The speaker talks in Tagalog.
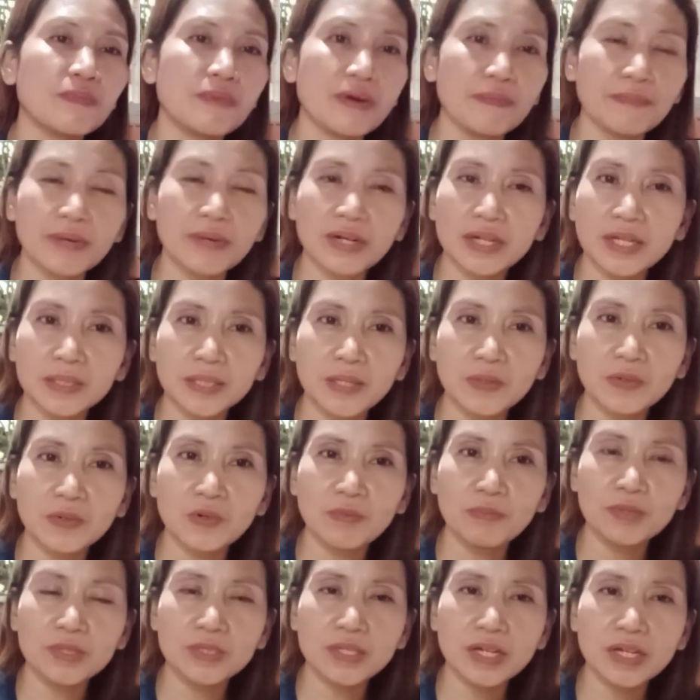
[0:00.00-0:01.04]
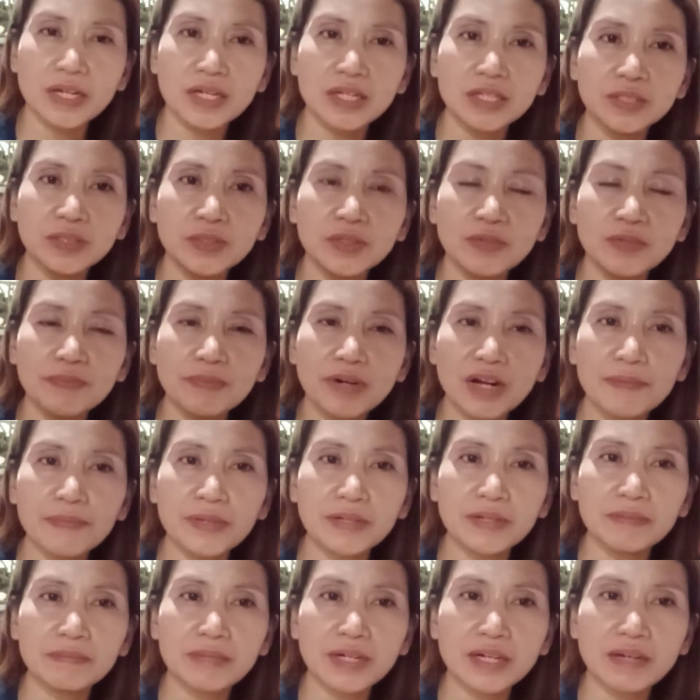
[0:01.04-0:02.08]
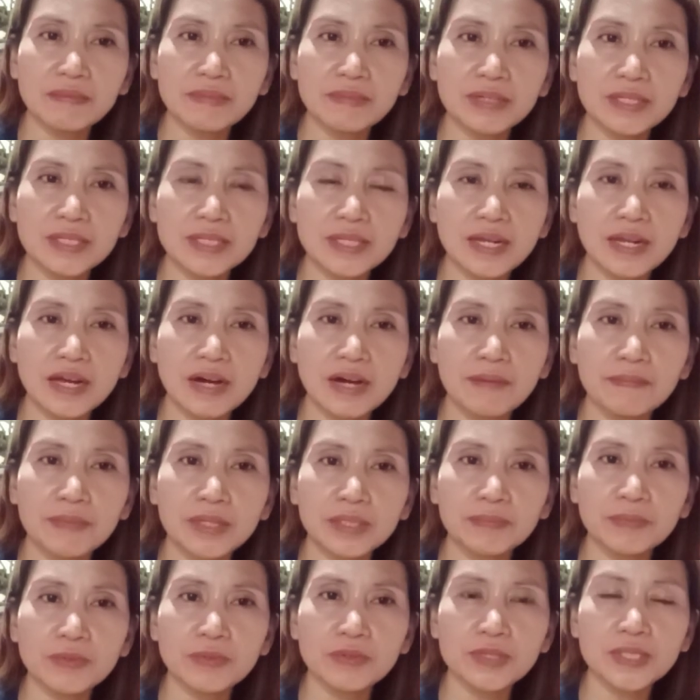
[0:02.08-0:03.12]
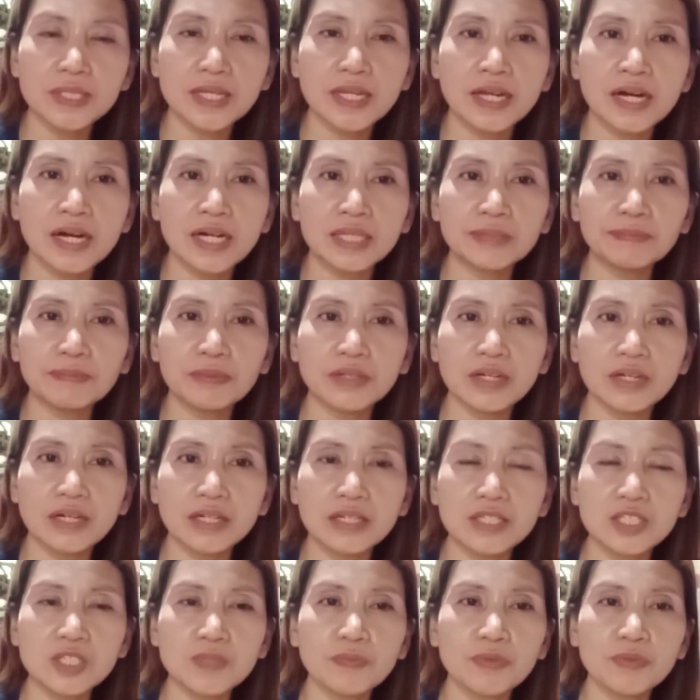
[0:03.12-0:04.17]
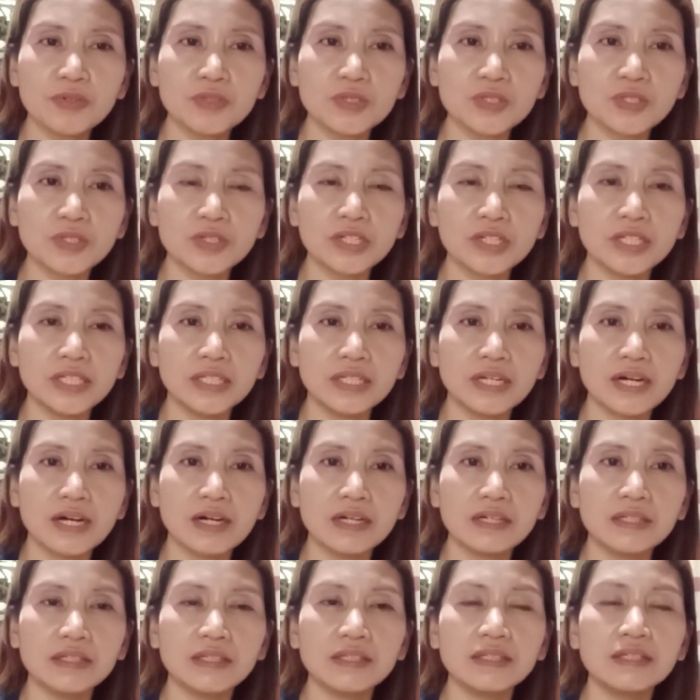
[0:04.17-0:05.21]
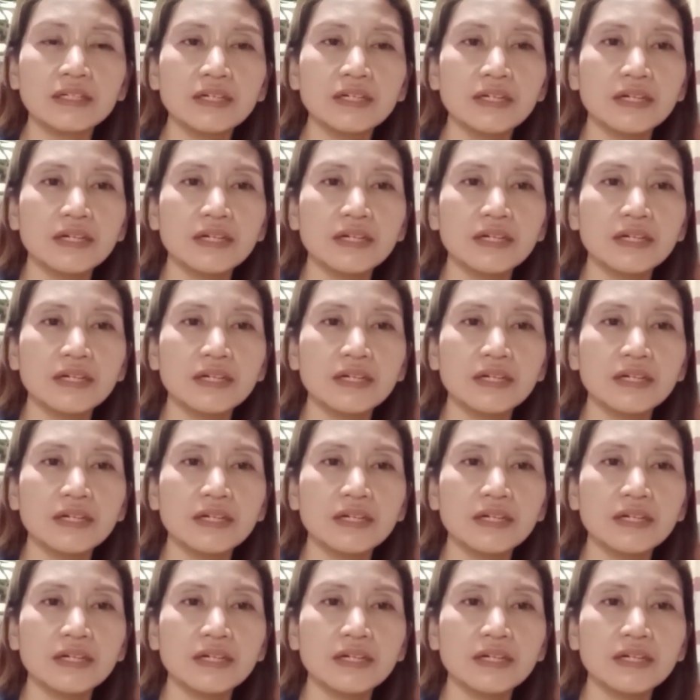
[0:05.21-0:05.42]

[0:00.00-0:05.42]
Papakita ko po sa inyo. Maraming maraming salamat po sa lahat po ng sponsor ng